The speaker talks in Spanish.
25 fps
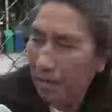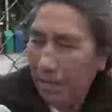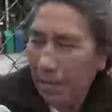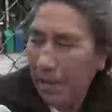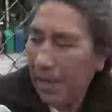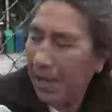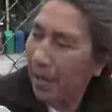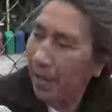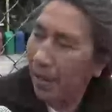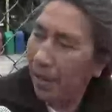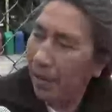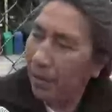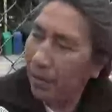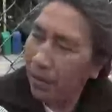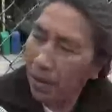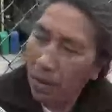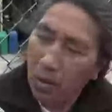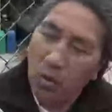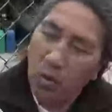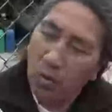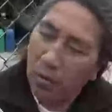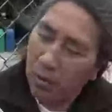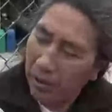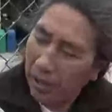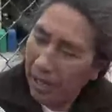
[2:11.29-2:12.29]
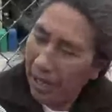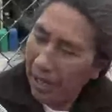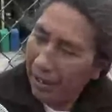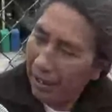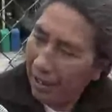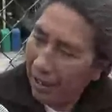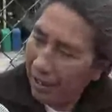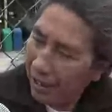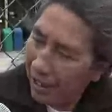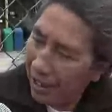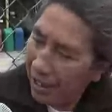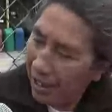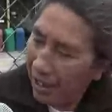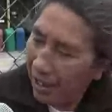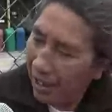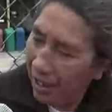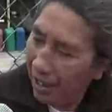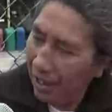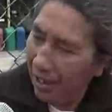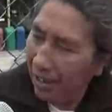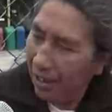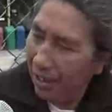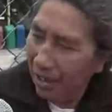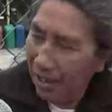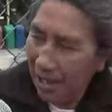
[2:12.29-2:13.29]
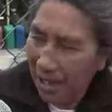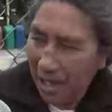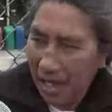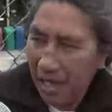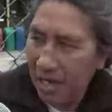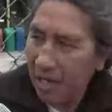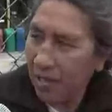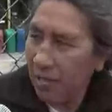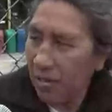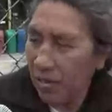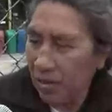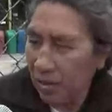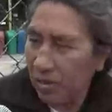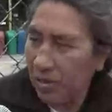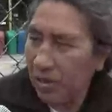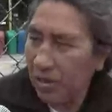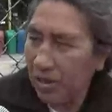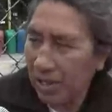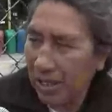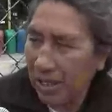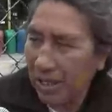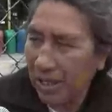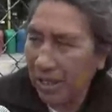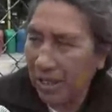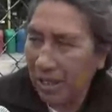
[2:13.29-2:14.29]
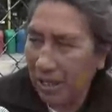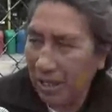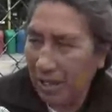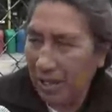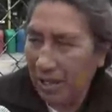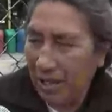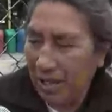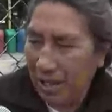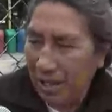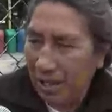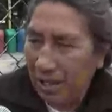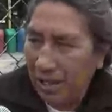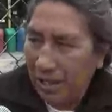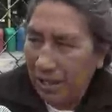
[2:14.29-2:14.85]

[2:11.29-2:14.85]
Pero no hubo nada de daños, ni